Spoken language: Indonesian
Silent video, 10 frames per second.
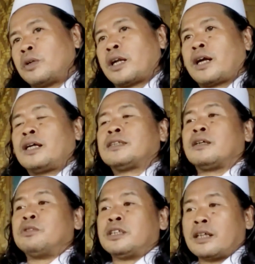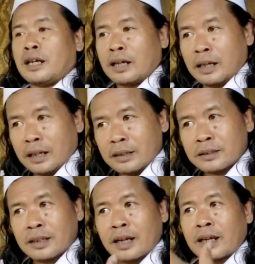mereka saya bina
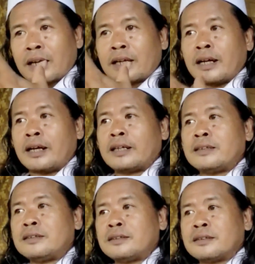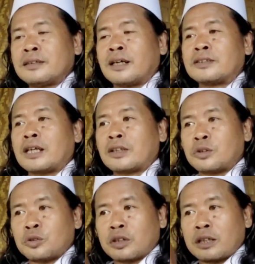saya arahkan dengan
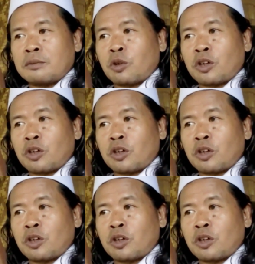satu tadi